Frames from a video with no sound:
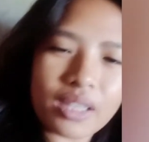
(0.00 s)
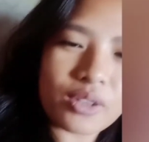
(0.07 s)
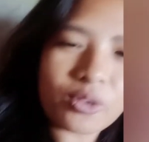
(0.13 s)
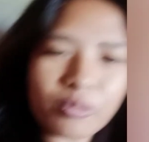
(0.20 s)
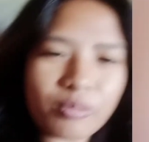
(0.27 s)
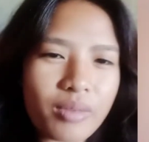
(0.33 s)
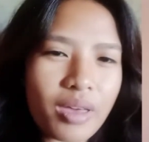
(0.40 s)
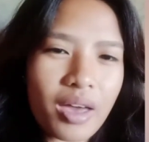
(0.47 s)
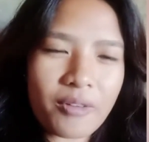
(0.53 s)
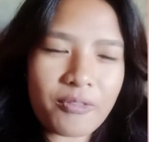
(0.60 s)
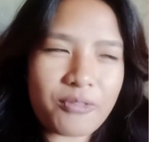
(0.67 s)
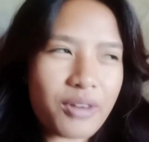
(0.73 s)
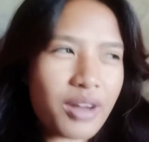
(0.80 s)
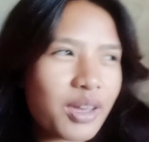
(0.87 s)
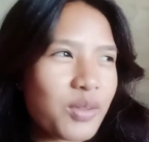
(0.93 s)
Don't be
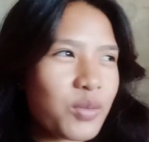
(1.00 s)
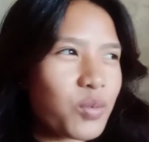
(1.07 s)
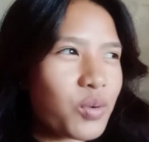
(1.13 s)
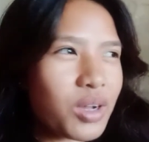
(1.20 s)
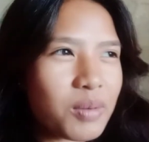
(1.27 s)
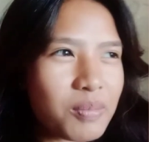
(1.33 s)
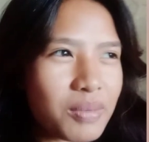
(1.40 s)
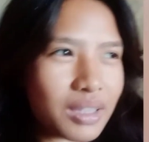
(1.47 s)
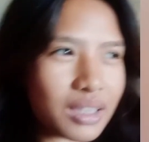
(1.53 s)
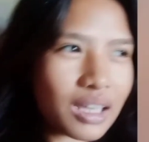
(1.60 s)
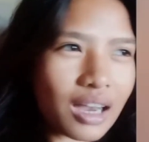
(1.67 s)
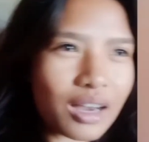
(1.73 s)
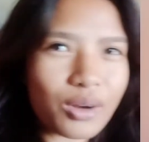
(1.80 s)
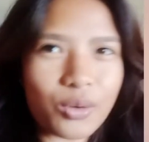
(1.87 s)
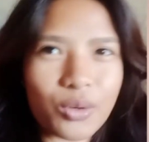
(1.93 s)
afraid.
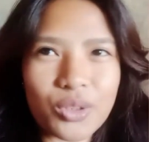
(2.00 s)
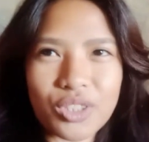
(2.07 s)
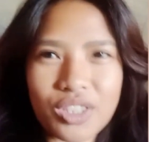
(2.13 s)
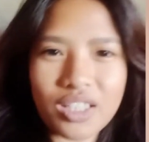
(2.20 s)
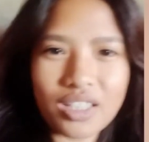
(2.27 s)
matakot.